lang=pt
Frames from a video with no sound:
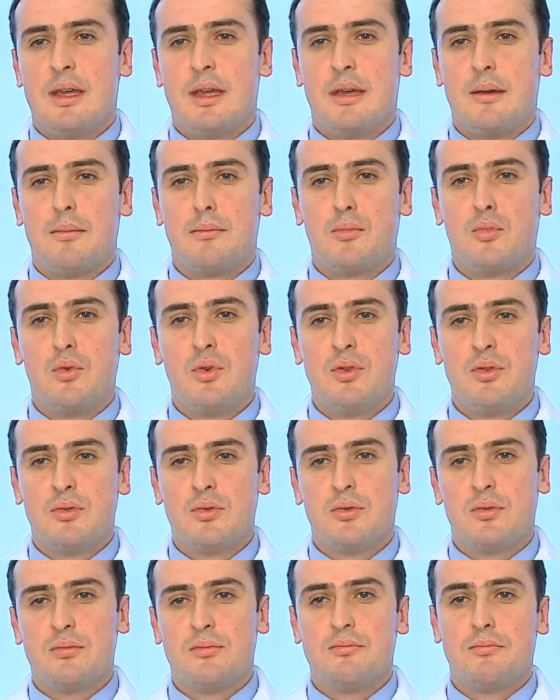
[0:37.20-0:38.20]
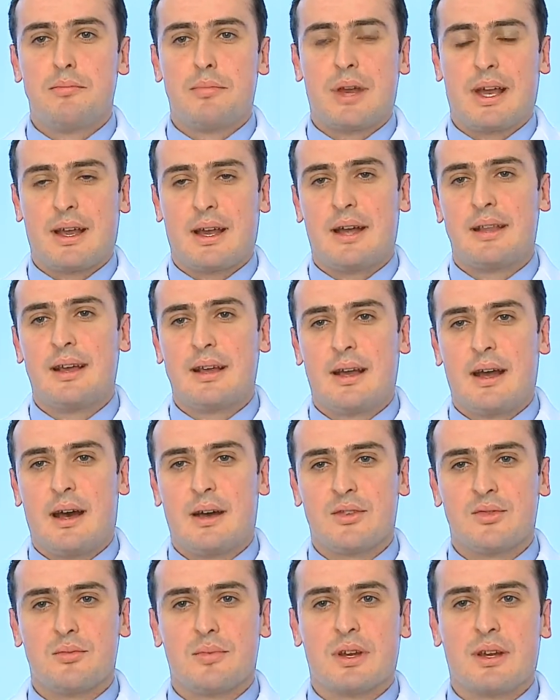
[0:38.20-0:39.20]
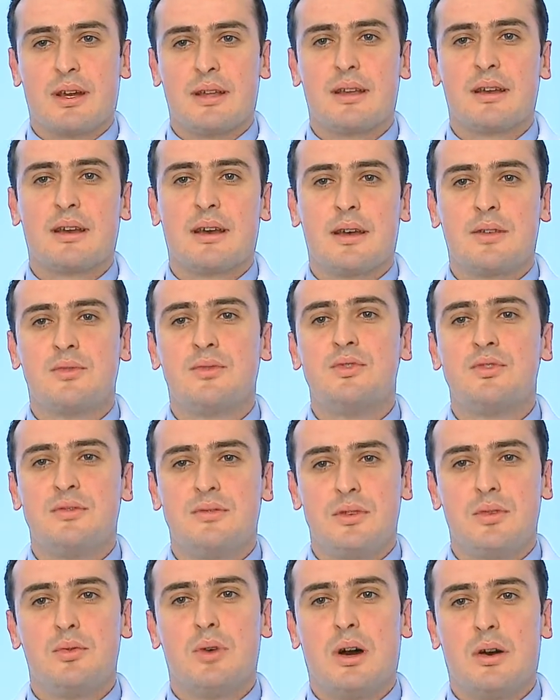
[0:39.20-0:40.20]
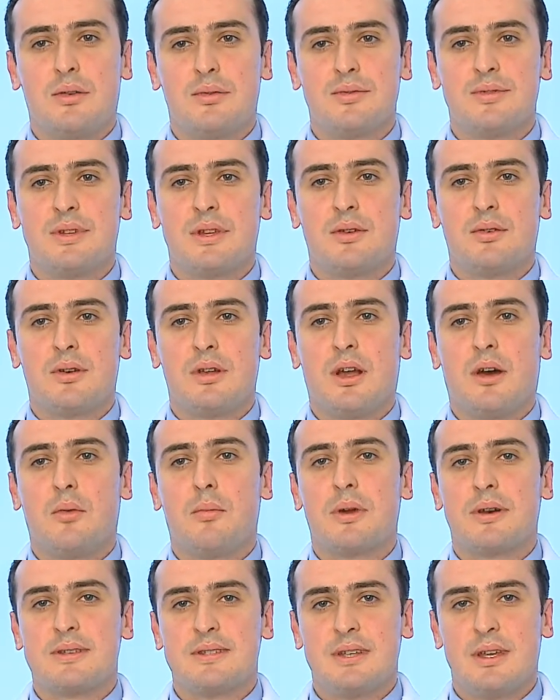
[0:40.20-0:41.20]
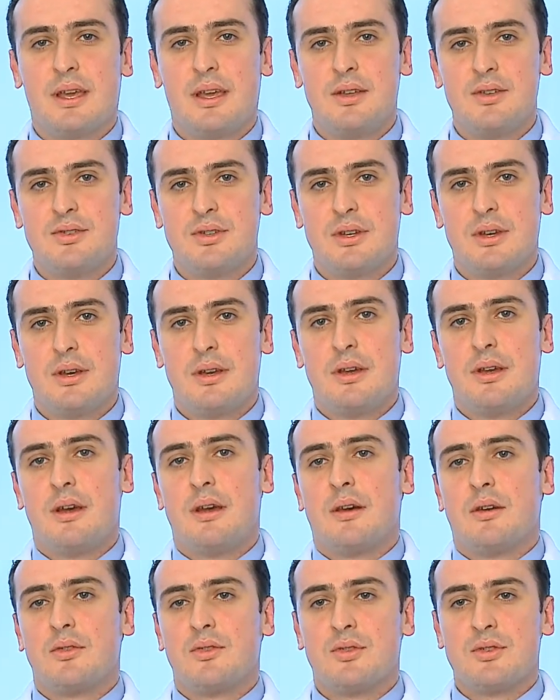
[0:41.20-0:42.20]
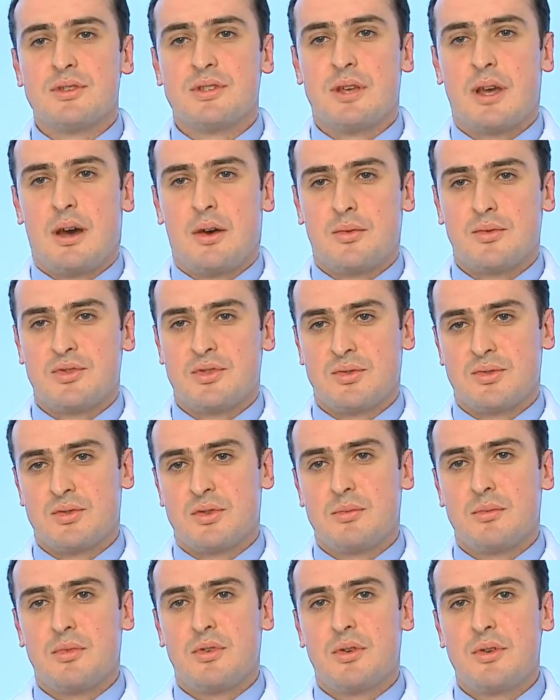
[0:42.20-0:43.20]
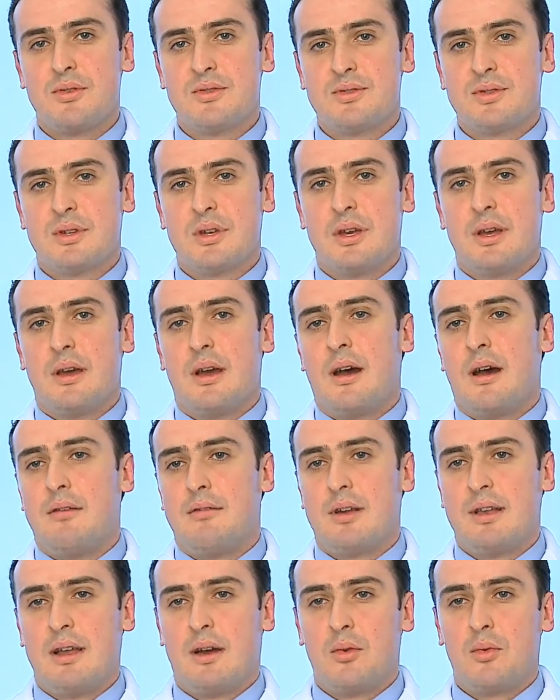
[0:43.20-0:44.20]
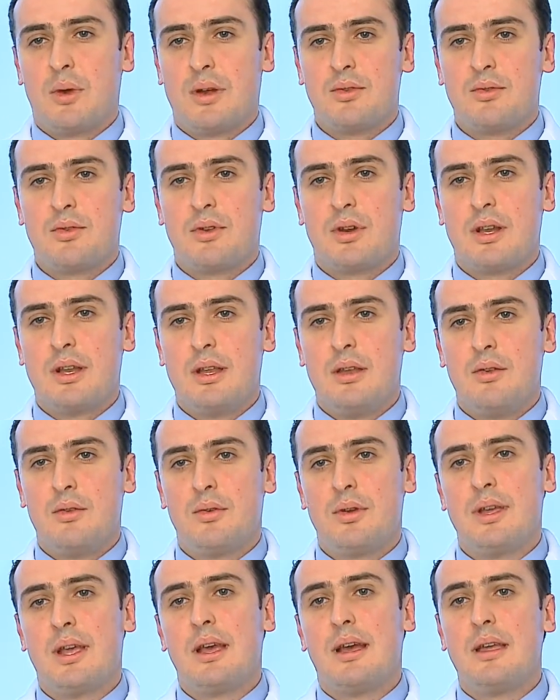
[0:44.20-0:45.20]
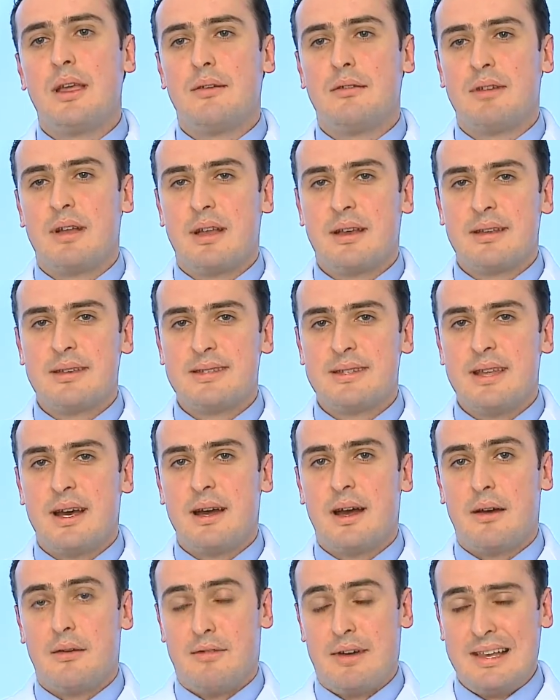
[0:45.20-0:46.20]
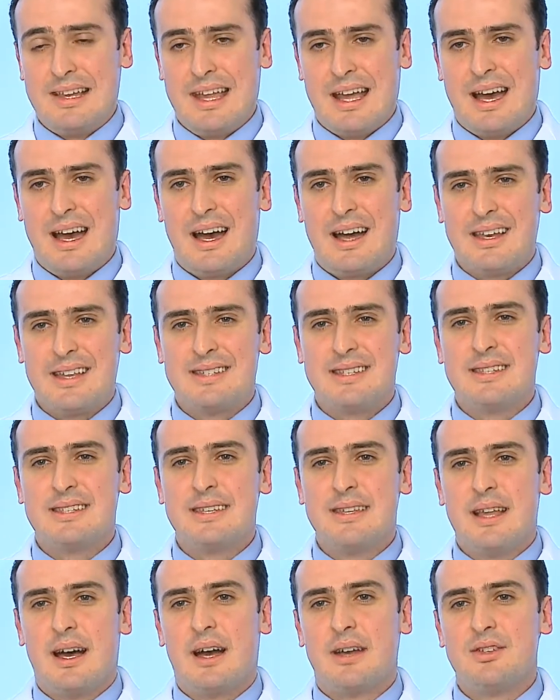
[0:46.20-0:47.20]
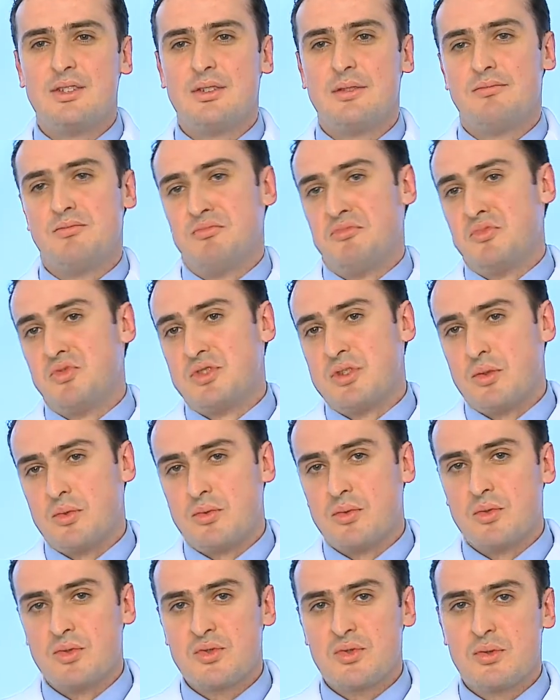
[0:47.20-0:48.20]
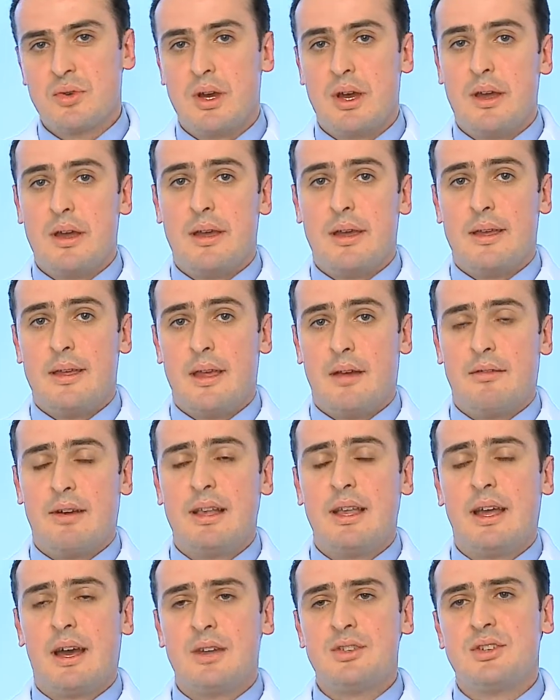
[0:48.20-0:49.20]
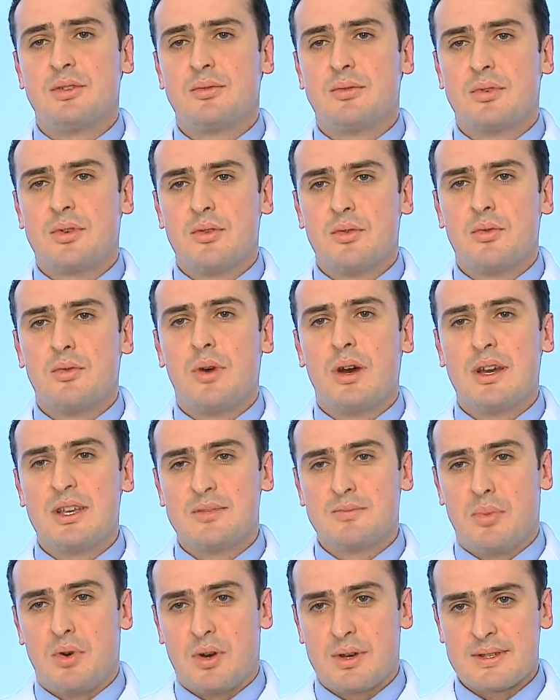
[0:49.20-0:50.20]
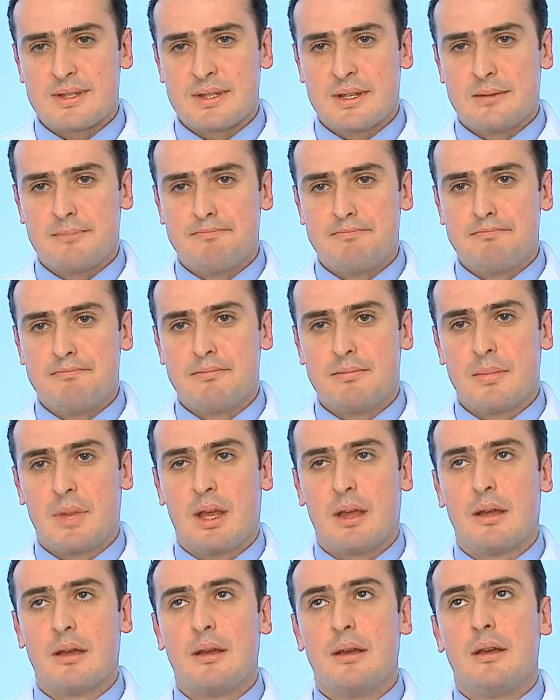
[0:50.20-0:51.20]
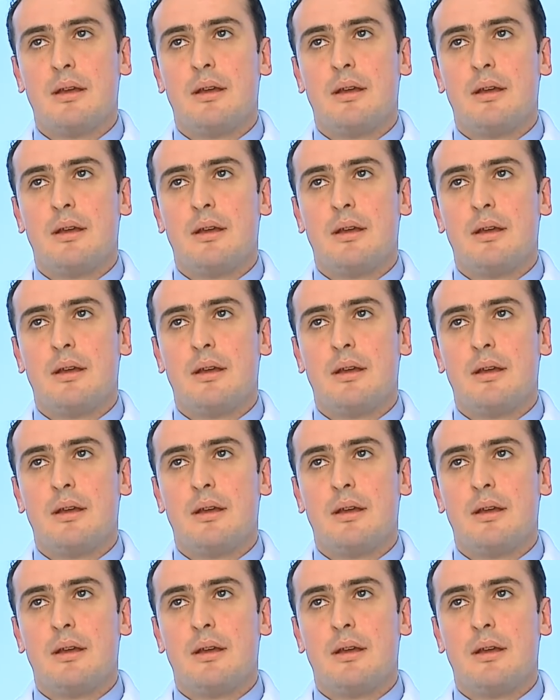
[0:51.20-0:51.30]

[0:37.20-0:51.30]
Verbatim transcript: é muito para cada caso, para cada caso individual. Você tem que olhar o paciente, dosar os seus hormônios, avaliar o quadro clínico e aí avaliar a necessidade, avaliar a necessidade do seu uso e avaliar de acordo com a resposta, né?